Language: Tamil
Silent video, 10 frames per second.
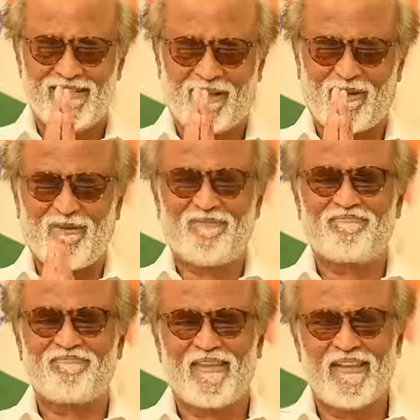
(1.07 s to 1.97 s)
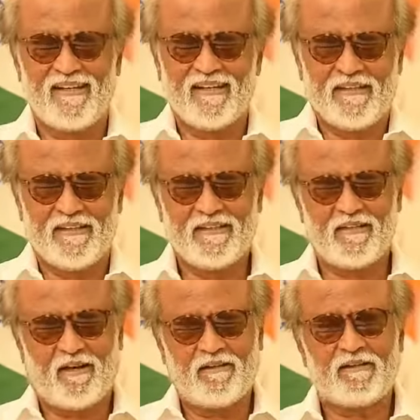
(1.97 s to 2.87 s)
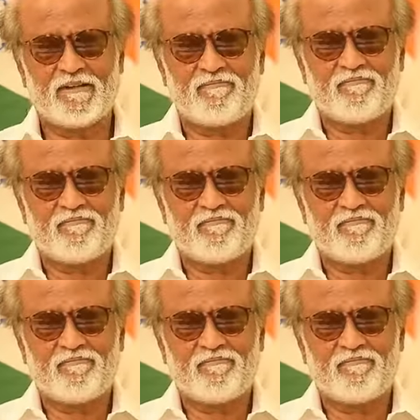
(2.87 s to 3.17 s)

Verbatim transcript: வணக்கம் இந்த ஆண்டு